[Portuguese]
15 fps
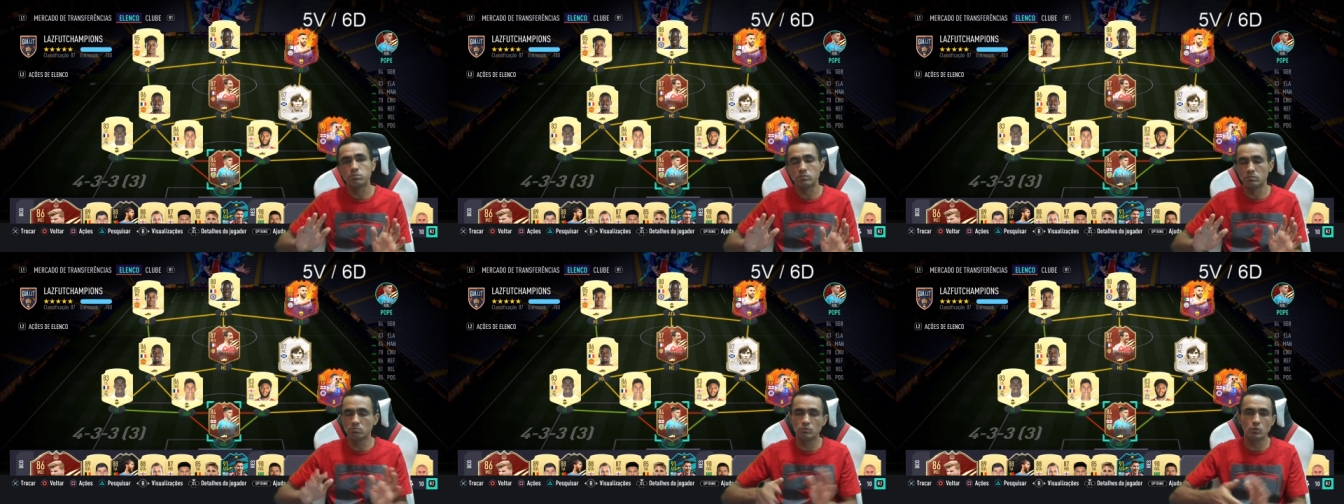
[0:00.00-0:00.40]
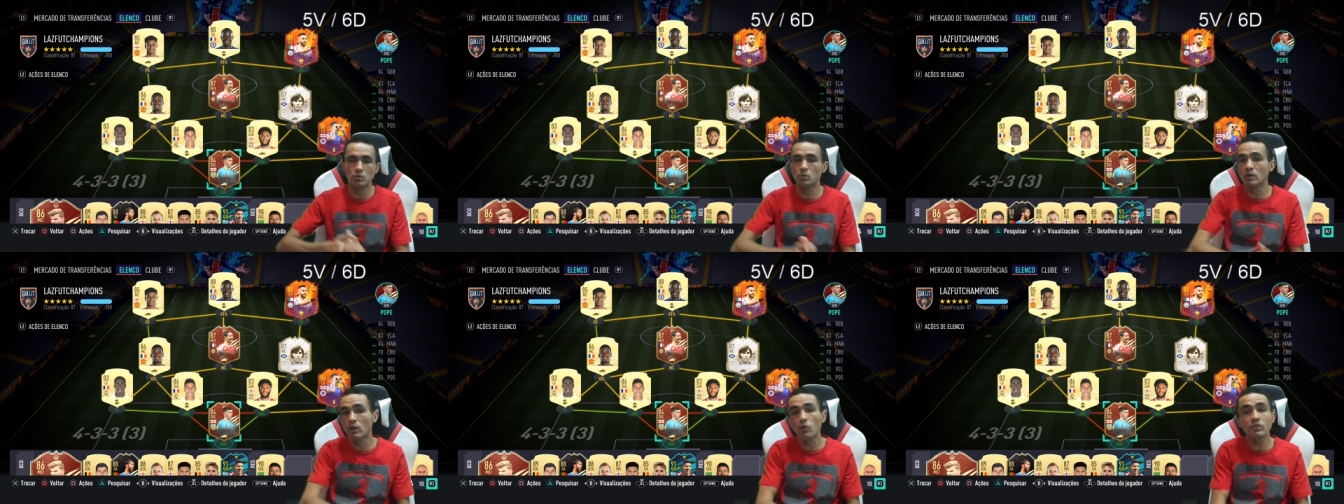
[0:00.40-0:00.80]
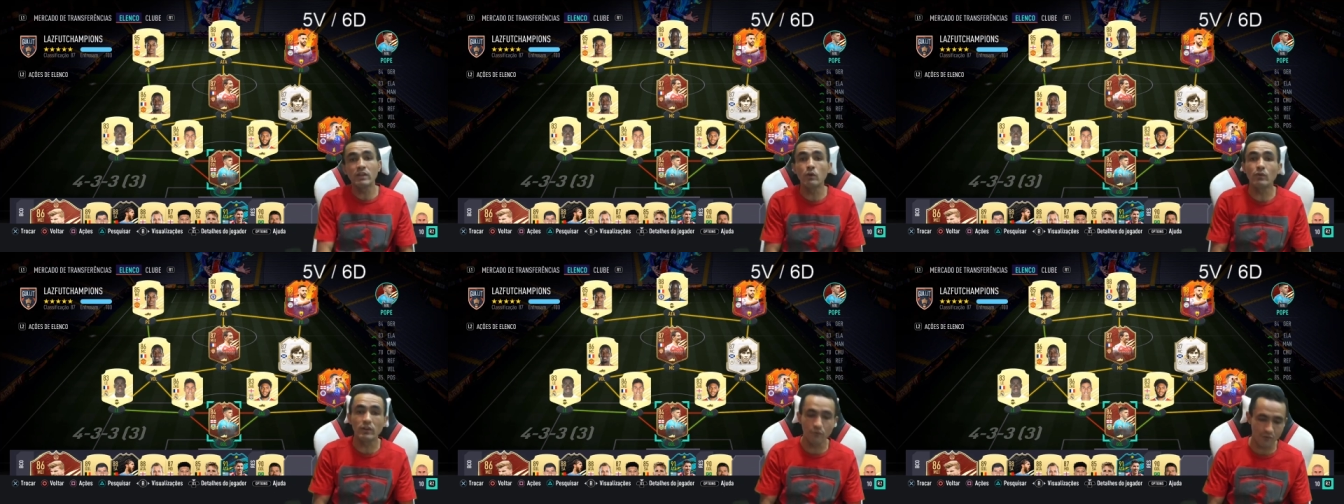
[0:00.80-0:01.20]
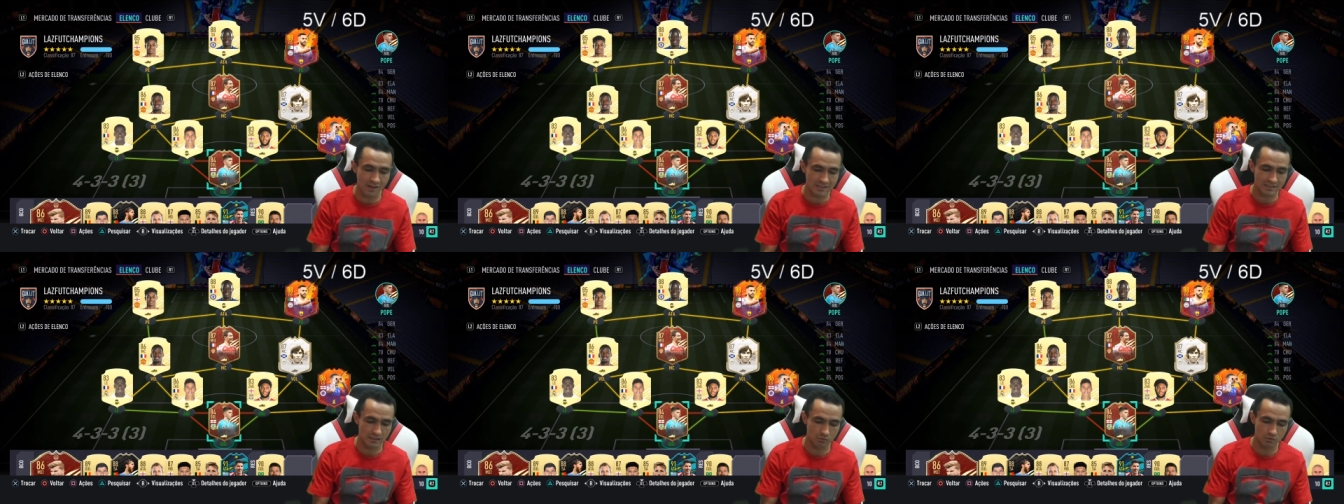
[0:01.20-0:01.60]
N não tem o que
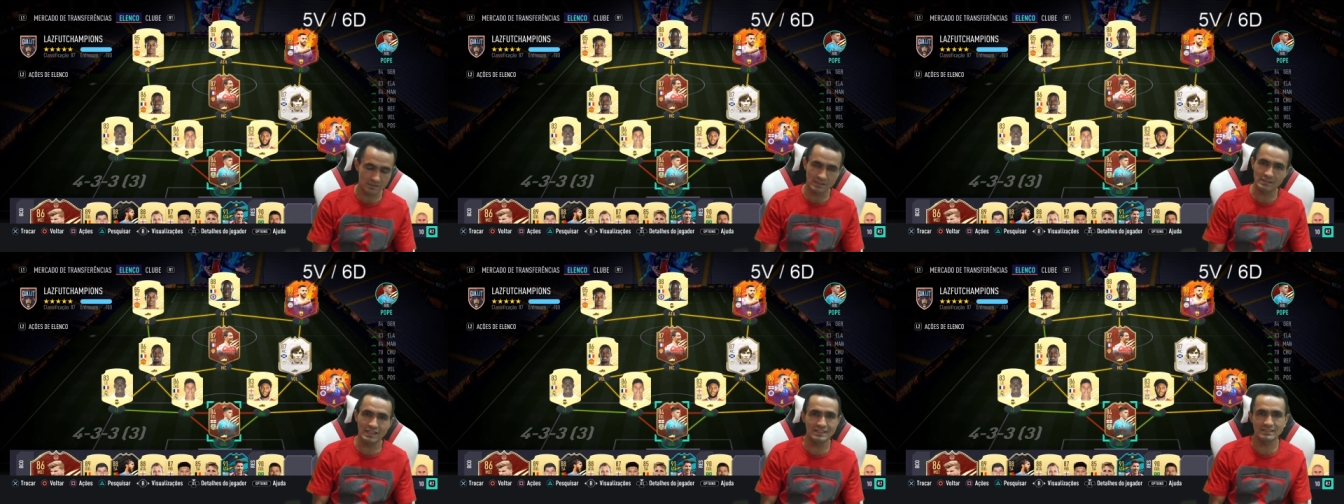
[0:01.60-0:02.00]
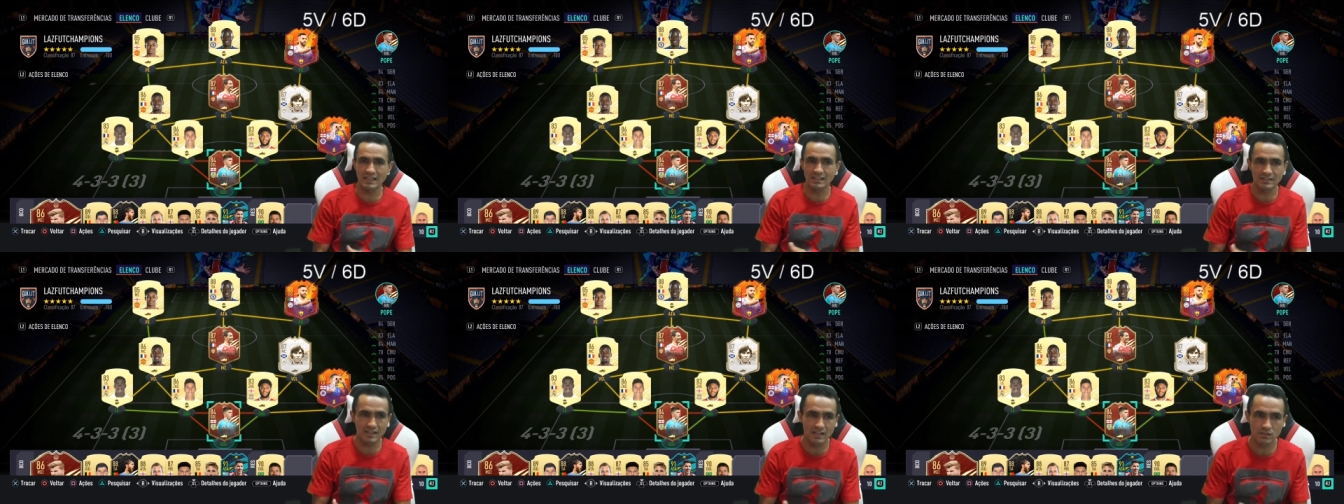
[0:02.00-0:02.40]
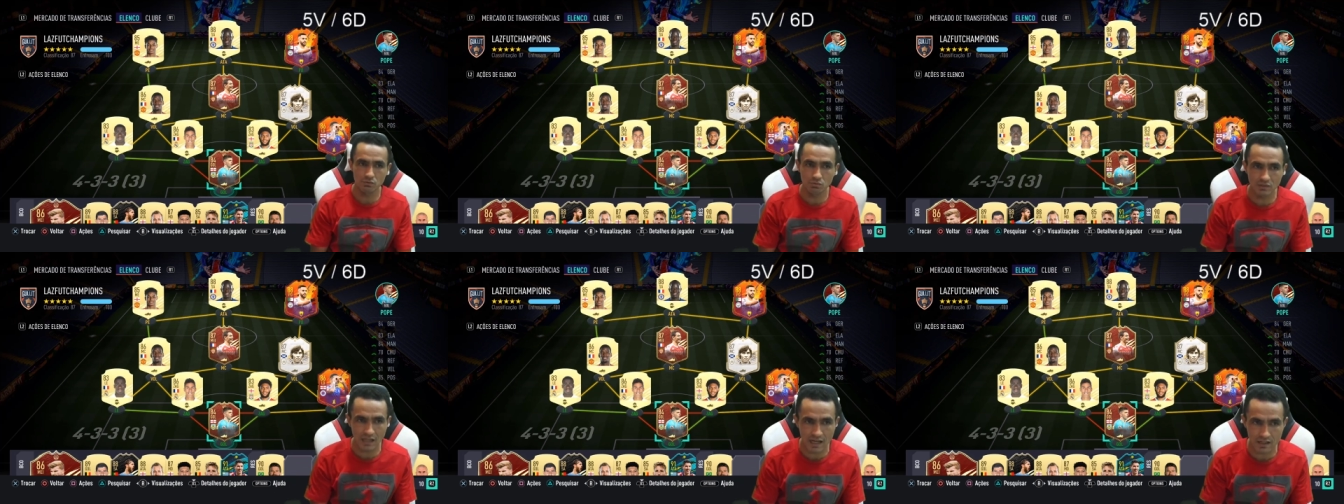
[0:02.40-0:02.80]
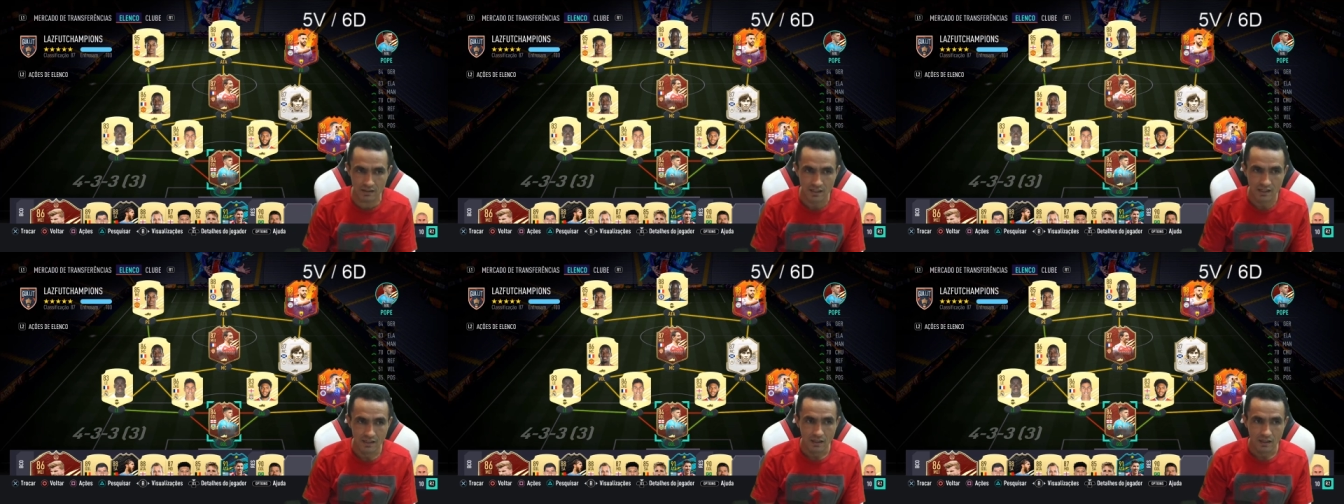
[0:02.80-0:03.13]
fazer. Você tá atrás do cara,